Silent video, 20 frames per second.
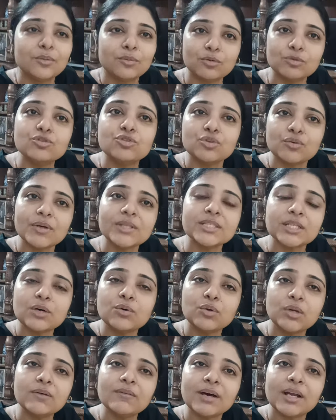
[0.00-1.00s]
कुछ तो ऐसा
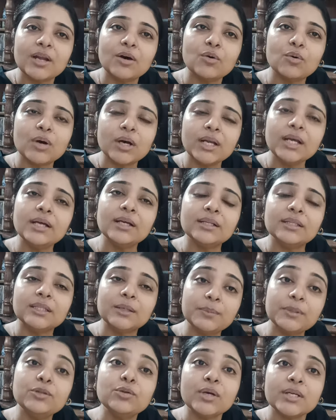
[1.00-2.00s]
होने वाला होगा ना
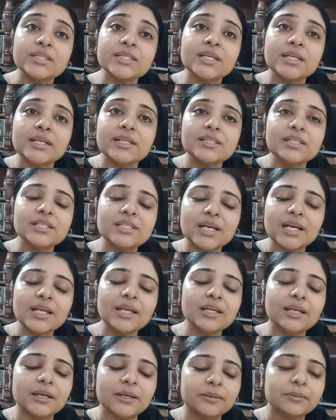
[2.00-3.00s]
तभी तो ऐसी एनर्जीज आ
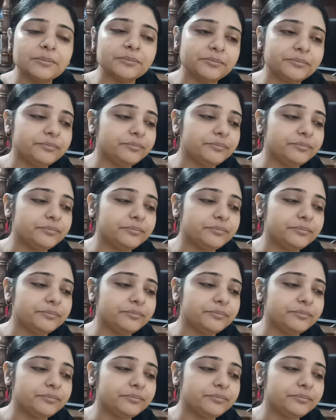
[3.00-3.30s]
रही है